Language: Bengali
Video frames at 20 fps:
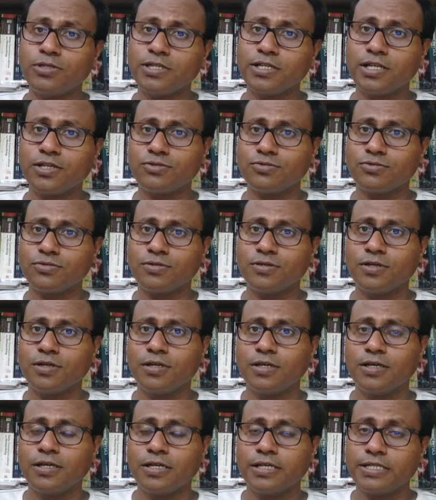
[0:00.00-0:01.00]
বলছে না তো
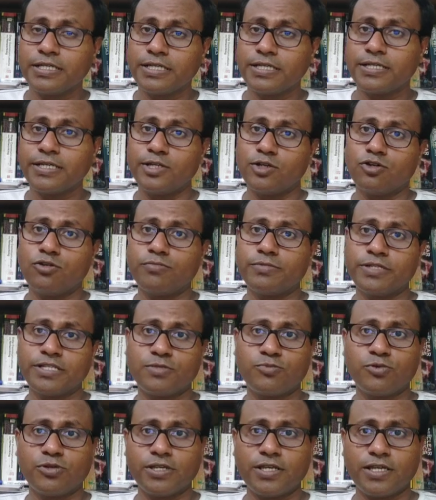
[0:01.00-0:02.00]
সে কিরকম
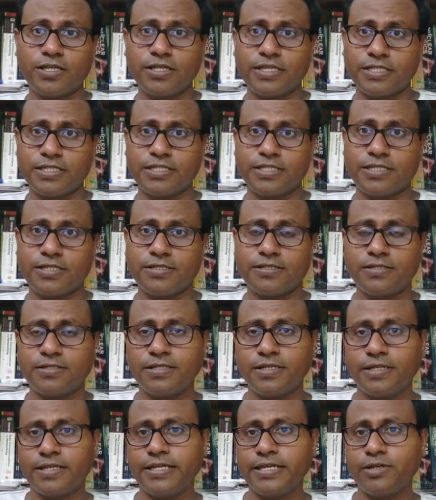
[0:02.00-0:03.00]
ড্রেস পরে যাচ্ছে এসছে
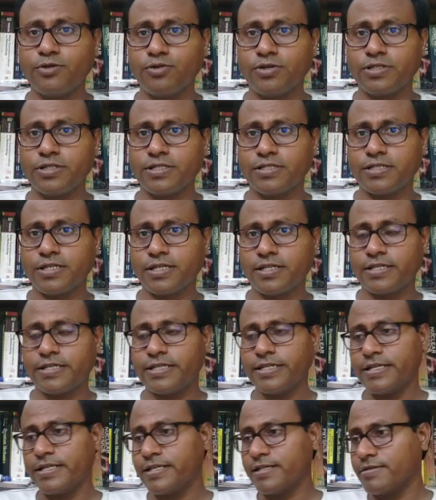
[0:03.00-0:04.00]
সে কি করেছে তার
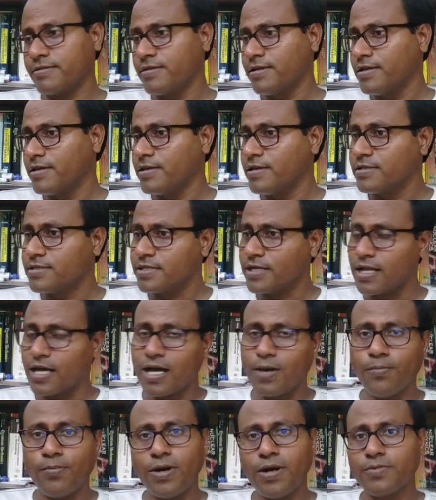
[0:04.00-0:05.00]
সে তার
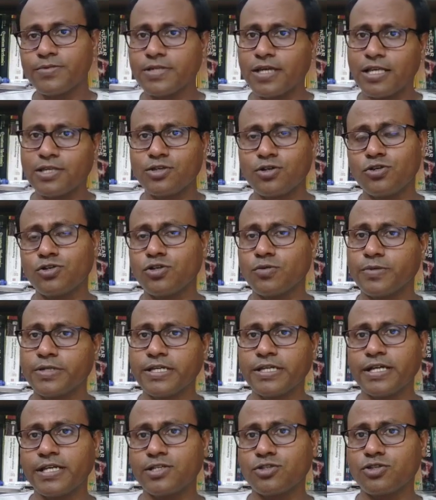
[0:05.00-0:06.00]
হাব ভাব চাল চলন সব
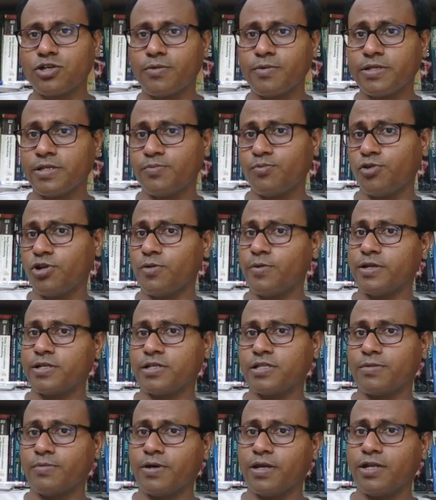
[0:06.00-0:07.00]
ঠিক আছে তো আমাদের পরিবারের
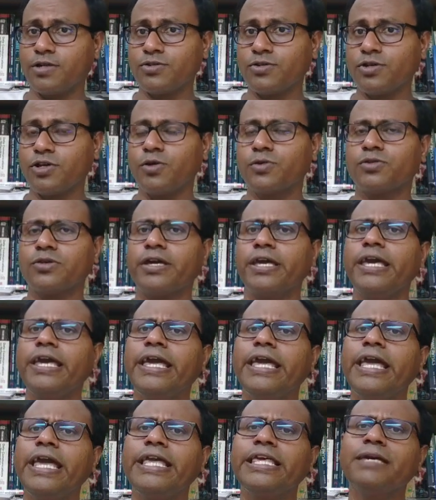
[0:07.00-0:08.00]
সাথে মানানসই হবে তো
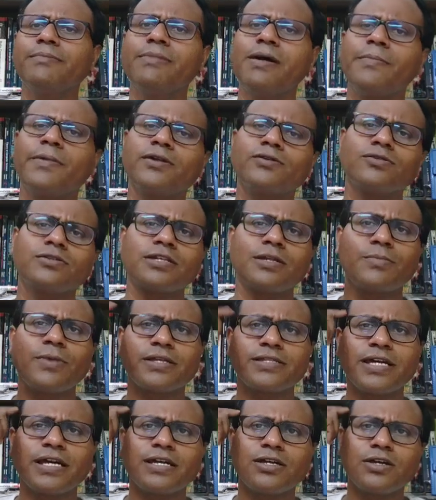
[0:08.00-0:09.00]
এই যে ব্যাপারগুলো তার
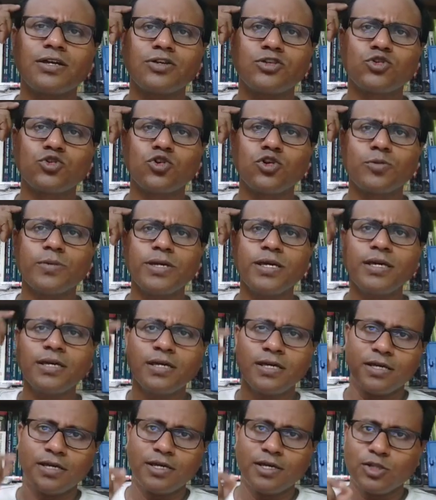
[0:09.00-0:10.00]
মাথায় চলবে
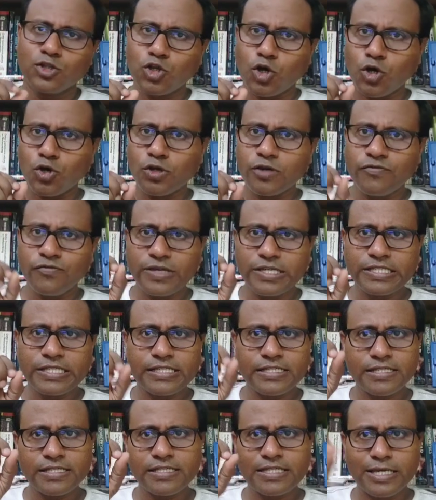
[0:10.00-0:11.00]
তখন ওই
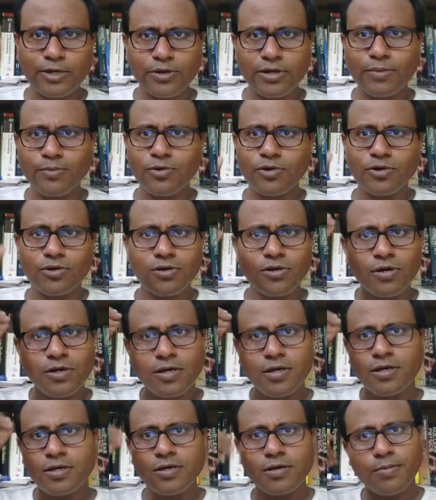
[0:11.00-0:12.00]
ফিজিক্সের থিওরেমগুলো
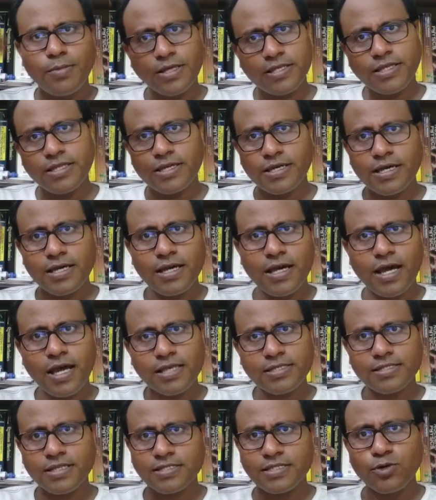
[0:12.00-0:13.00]
মাথা থেকে
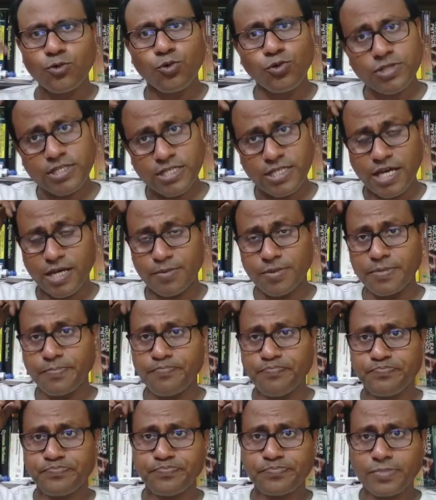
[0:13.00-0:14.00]
আস্তে আস্তে উঠতে থাকবে
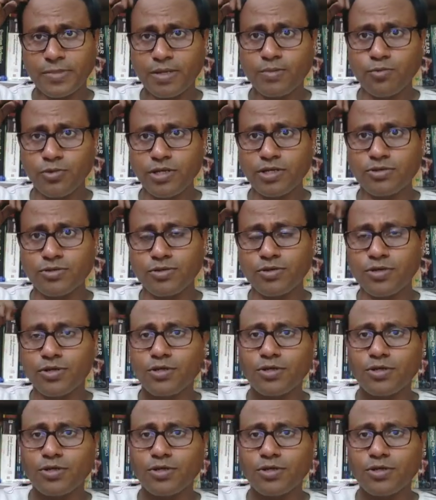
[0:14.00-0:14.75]
বুঝেছো